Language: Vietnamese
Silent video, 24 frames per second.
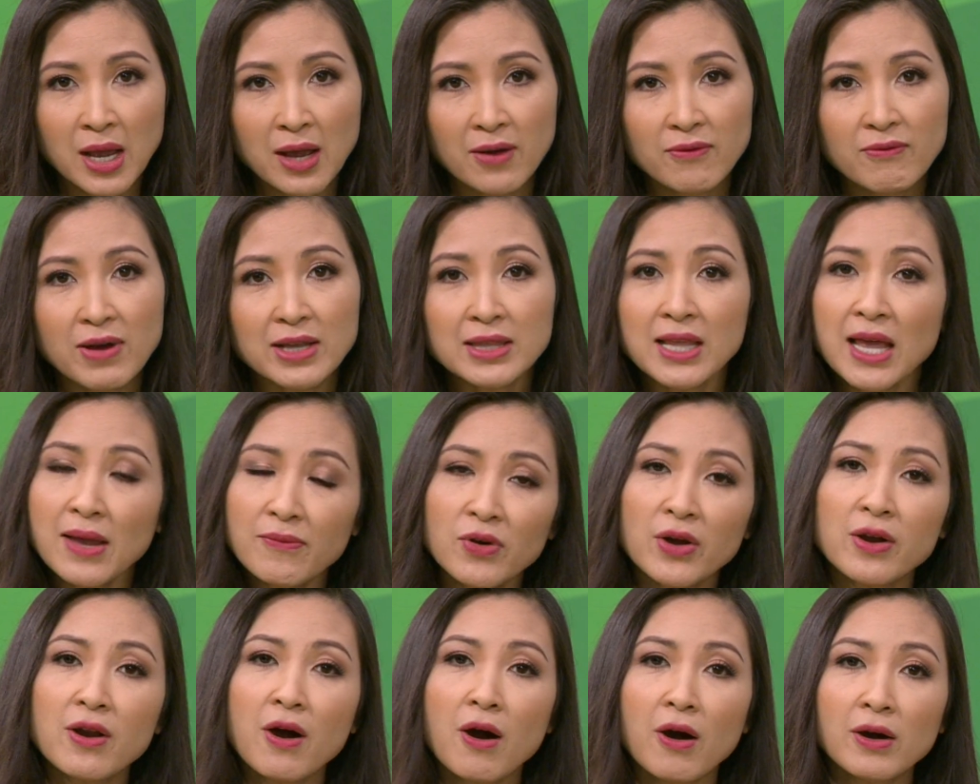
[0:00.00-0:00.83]
và thêm
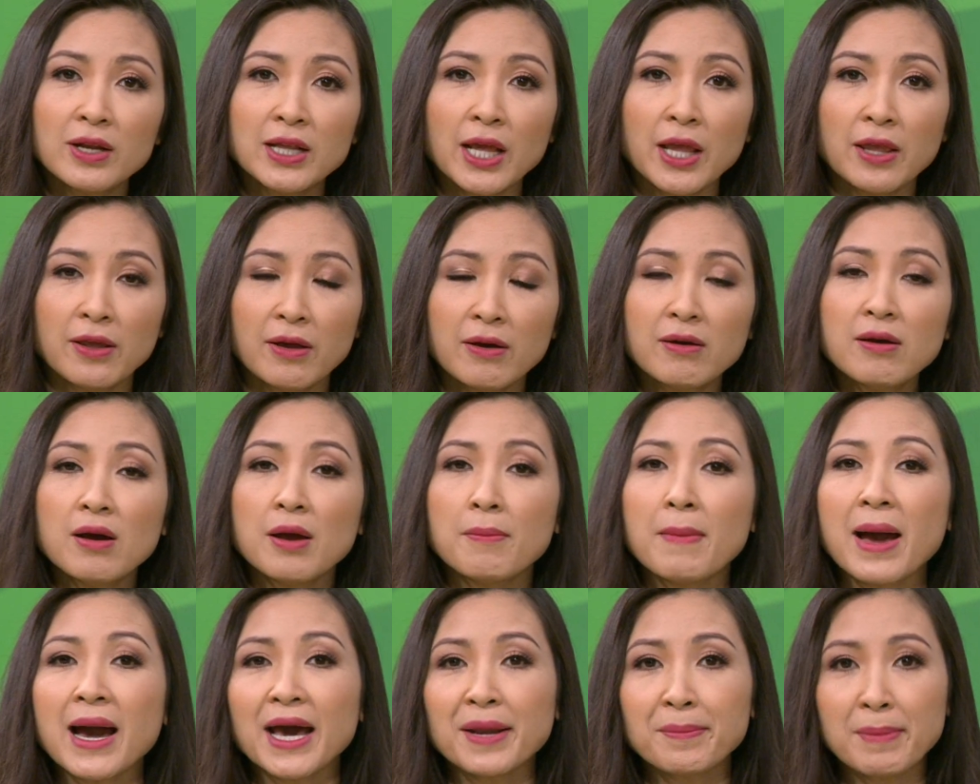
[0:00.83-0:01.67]
vào đó thì những người
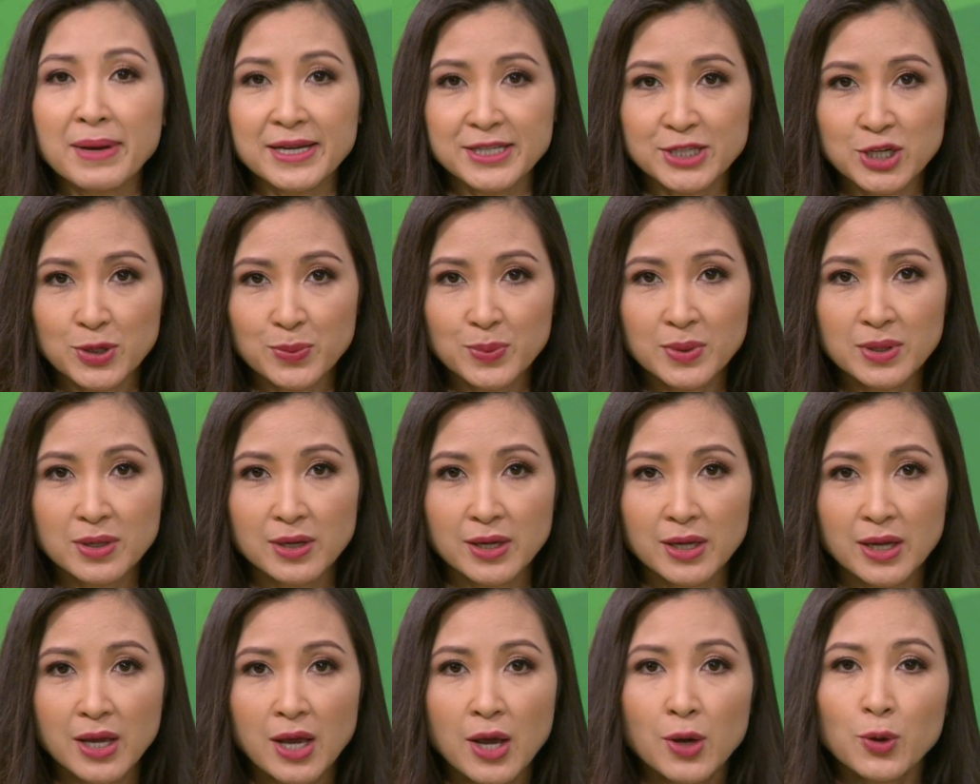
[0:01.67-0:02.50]
mang căn bệnh trong người
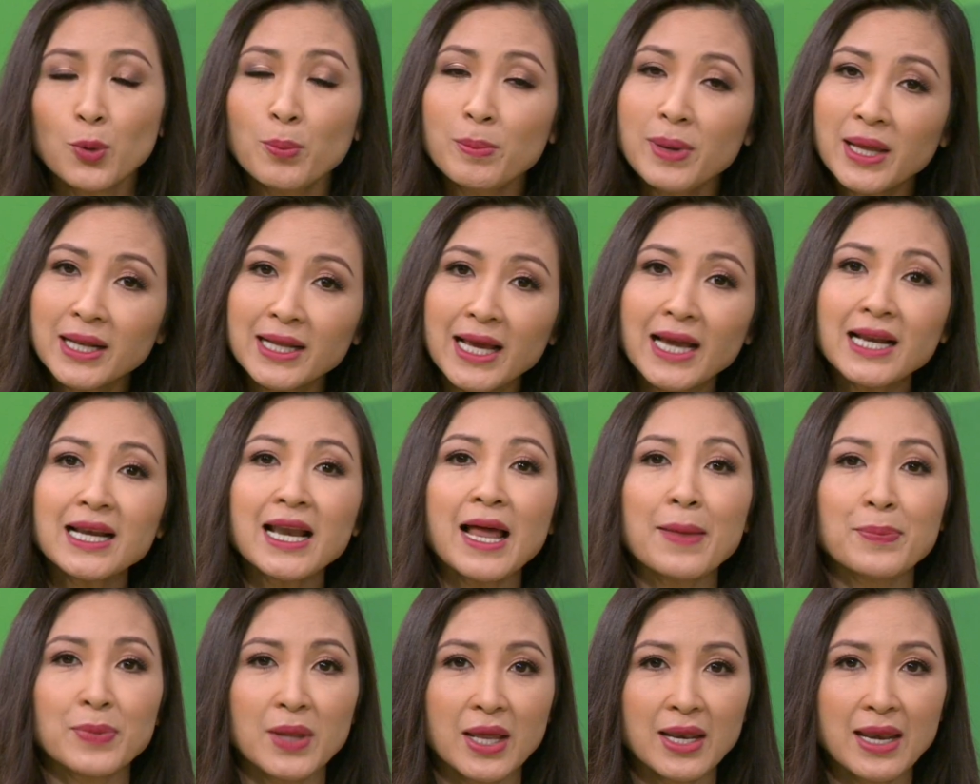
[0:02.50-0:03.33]
cũng biết cách
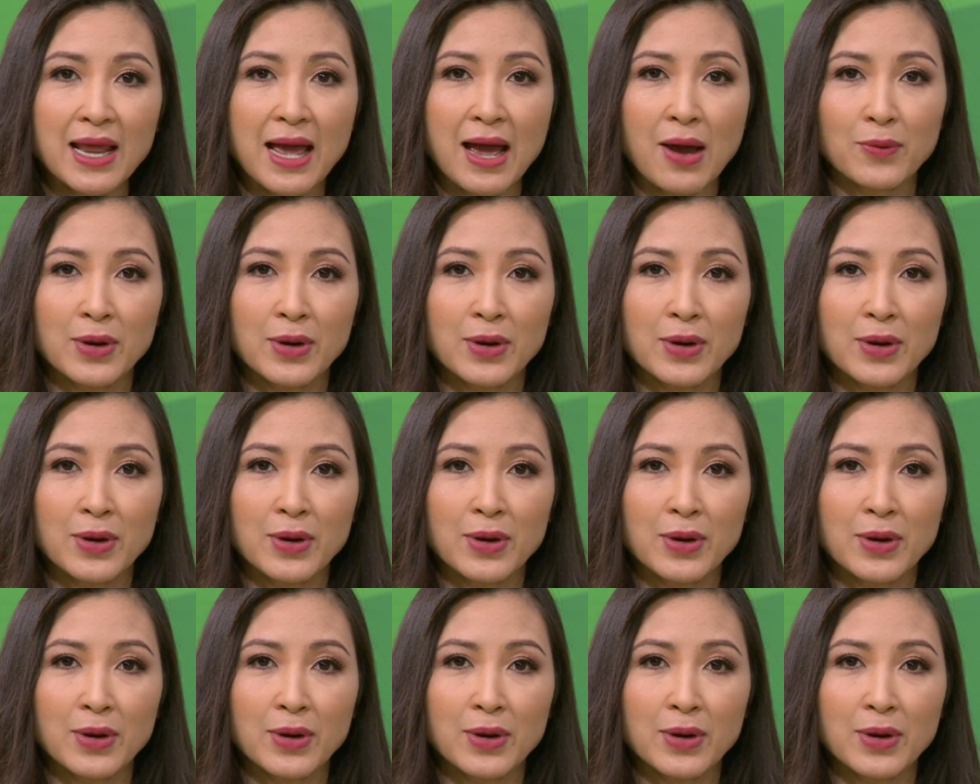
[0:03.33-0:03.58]
làm thế nào,